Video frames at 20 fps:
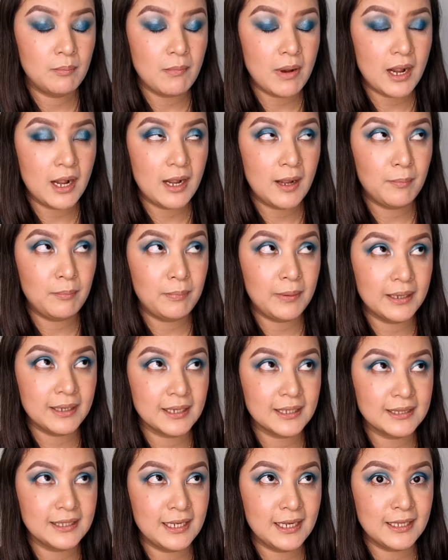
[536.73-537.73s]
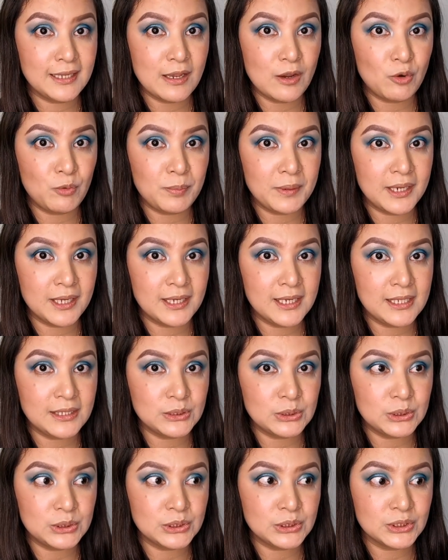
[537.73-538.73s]
Baka pag nilagyan ko pa ng
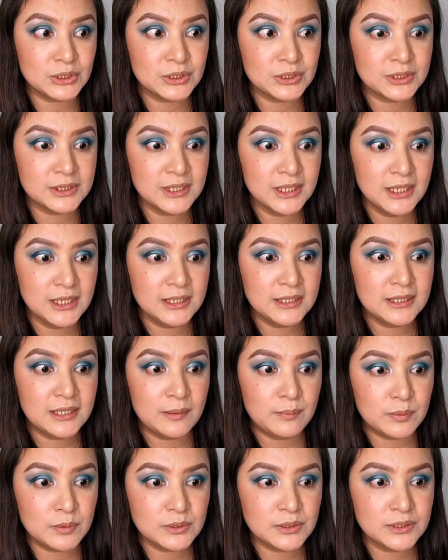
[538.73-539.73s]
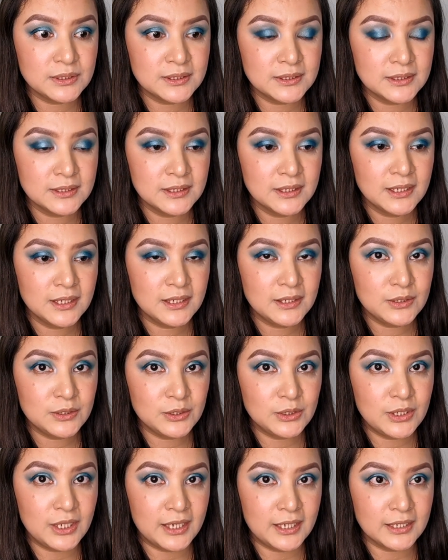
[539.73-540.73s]
glitters, tapos
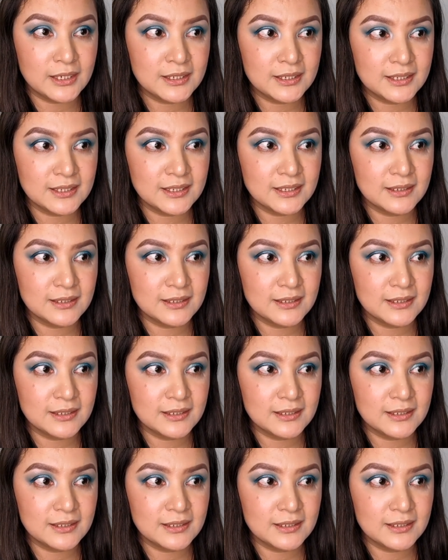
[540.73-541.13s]
dark.